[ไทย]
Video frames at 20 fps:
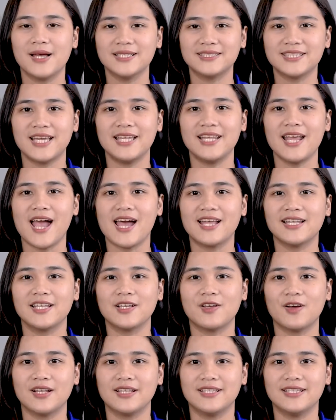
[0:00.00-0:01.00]
มาใช้งาน
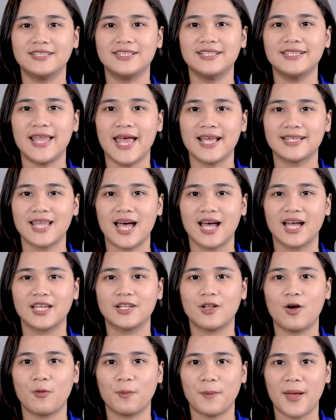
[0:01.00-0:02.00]
ในกรณีที่แตกต่า
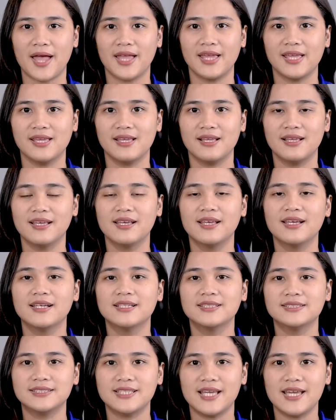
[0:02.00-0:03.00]
งกันออกไป
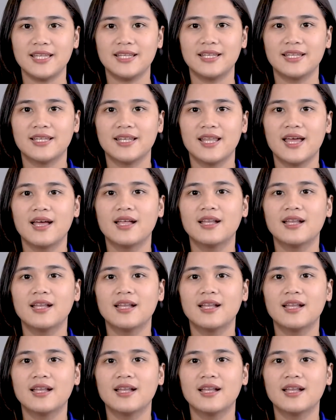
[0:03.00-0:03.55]
เช่น